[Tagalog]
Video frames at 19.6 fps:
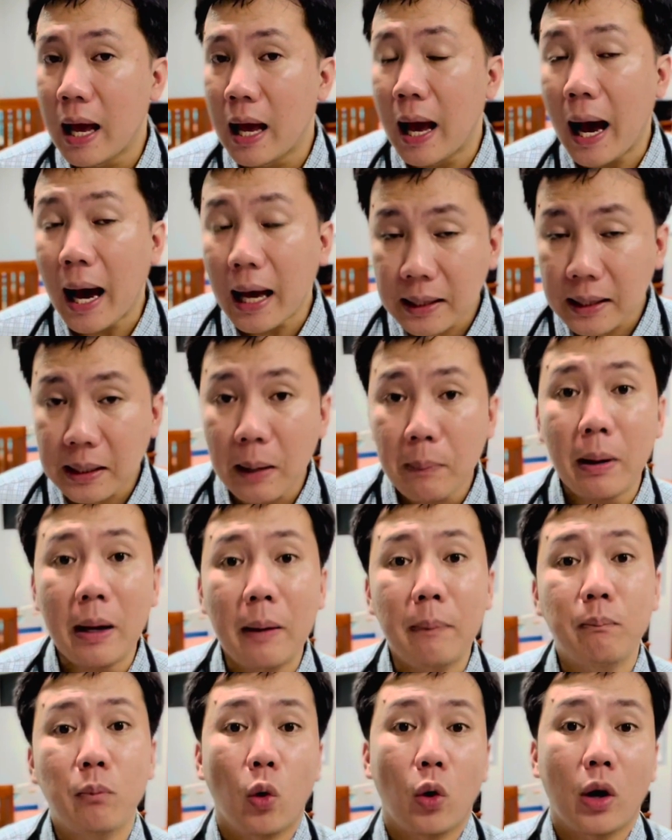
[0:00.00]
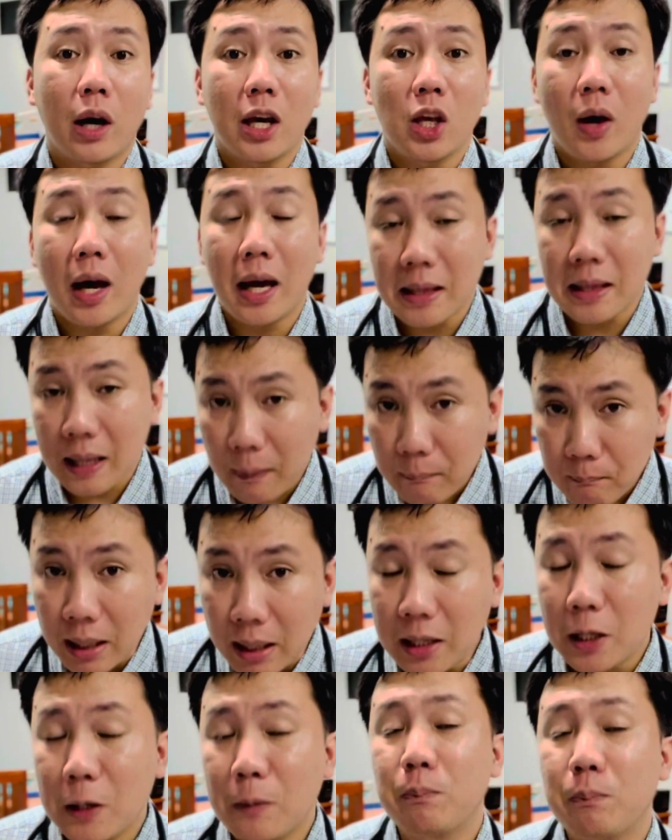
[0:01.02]
at kapag po kayo ay
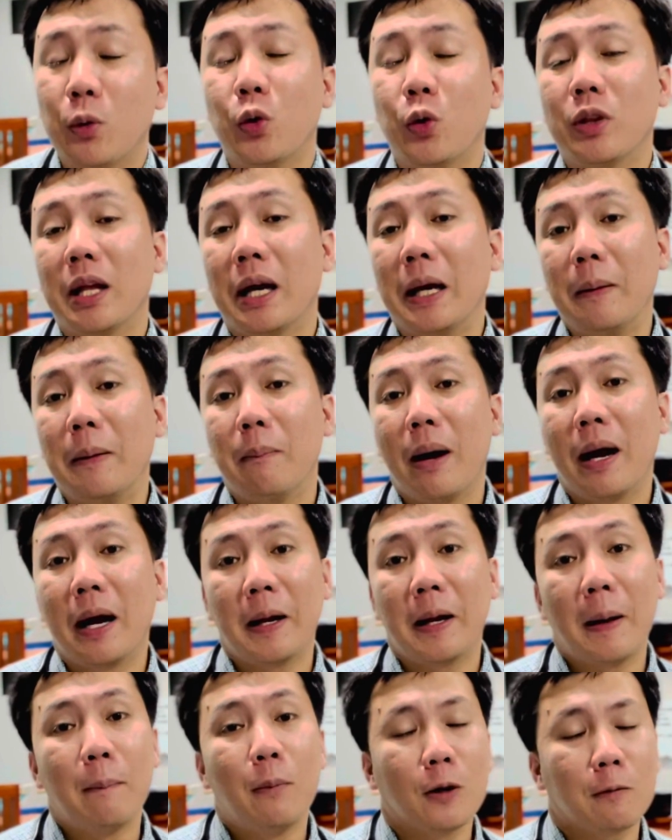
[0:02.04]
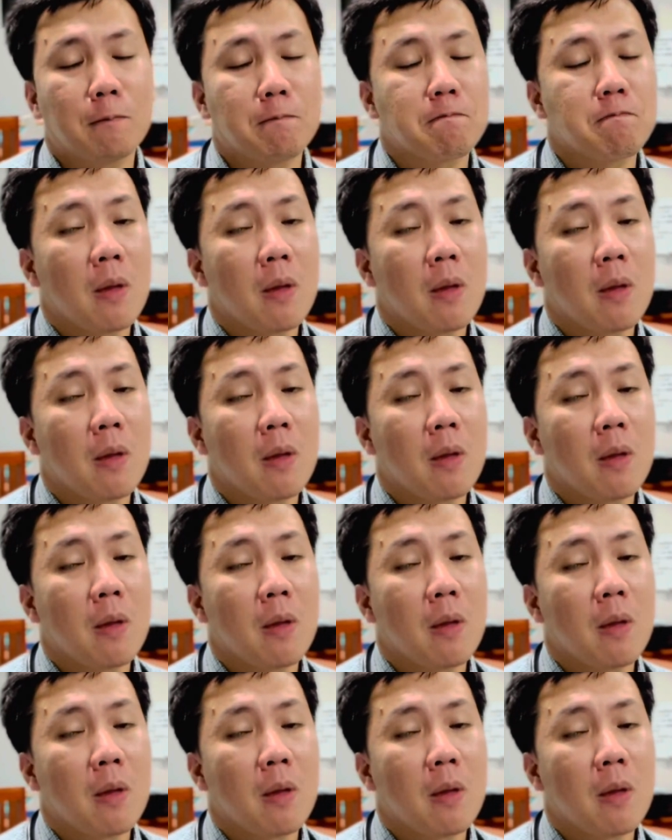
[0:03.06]
nagpalit po ng ibang gamot.